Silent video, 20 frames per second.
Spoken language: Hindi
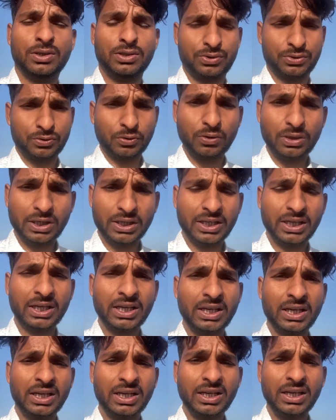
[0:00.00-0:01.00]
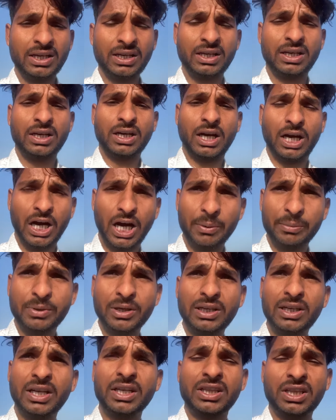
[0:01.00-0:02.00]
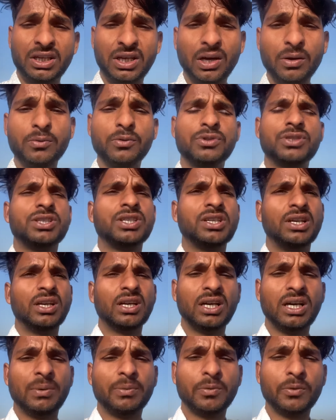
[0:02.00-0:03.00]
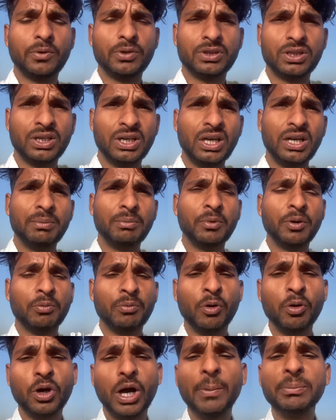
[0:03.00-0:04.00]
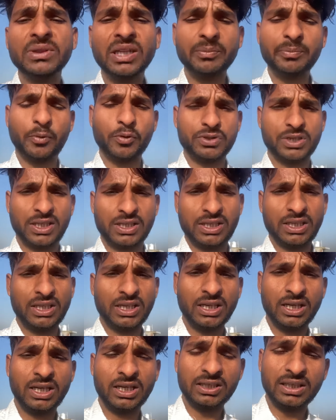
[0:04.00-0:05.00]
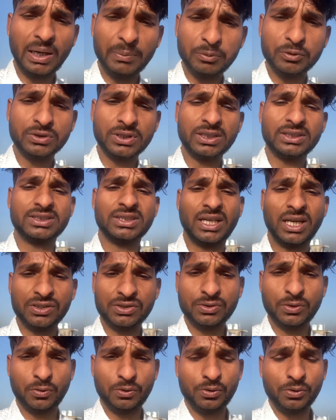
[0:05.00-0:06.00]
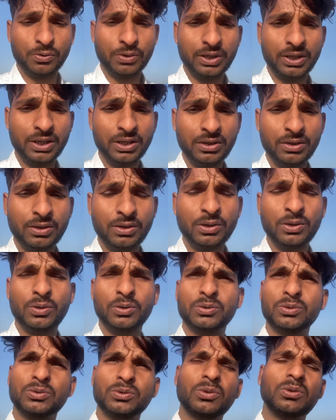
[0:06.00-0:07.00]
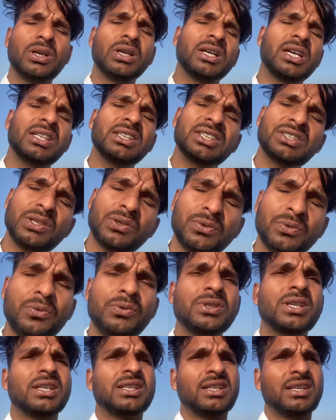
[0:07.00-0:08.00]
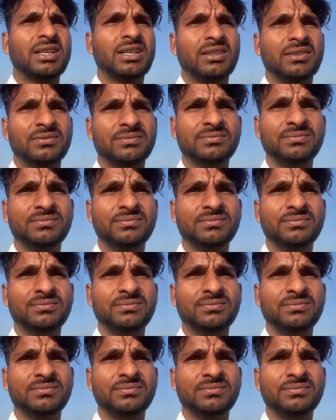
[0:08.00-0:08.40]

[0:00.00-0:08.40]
जो लड़के ने आपके लिए इतना कुछ किया आपको इतने मुकाम तक पहुंचा दिया अगर आप उसका साथ छोड़ दोगे तो लड़का अंदर से टूट जाता है यार